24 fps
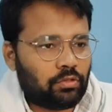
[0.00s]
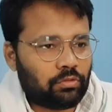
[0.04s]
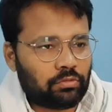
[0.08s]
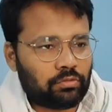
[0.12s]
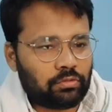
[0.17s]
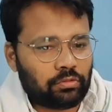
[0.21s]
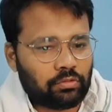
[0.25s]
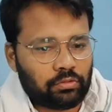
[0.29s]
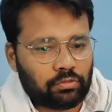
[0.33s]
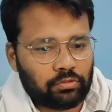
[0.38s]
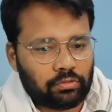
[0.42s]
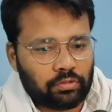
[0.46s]

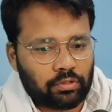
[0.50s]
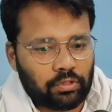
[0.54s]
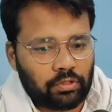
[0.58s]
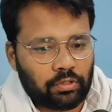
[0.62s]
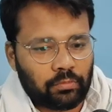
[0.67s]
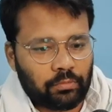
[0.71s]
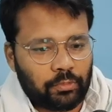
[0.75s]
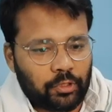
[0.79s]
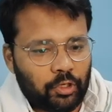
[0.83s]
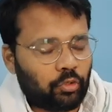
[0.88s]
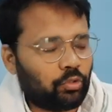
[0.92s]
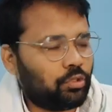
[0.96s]

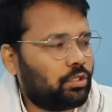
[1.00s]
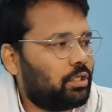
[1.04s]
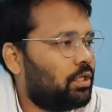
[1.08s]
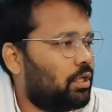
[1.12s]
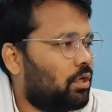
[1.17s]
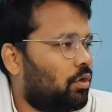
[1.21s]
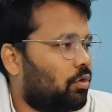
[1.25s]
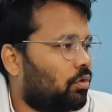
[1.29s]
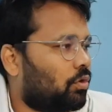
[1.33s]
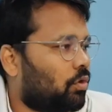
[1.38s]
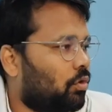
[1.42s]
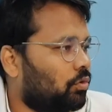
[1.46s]
विरोधी है
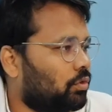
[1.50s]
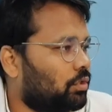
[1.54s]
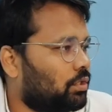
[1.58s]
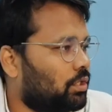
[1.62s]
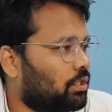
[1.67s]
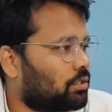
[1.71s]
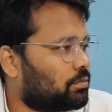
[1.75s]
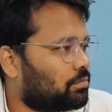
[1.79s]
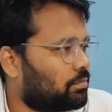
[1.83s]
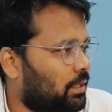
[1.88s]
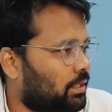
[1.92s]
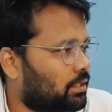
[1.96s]
और कौन
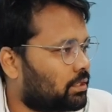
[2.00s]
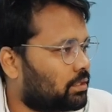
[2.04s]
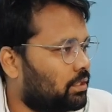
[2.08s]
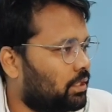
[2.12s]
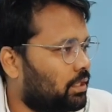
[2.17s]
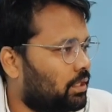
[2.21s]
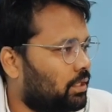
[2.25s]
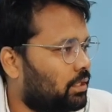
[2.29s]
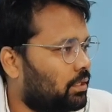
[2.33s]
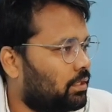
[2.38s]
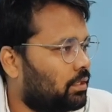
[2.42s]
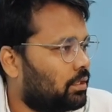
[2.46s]
देशभक्त
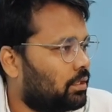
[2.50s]
है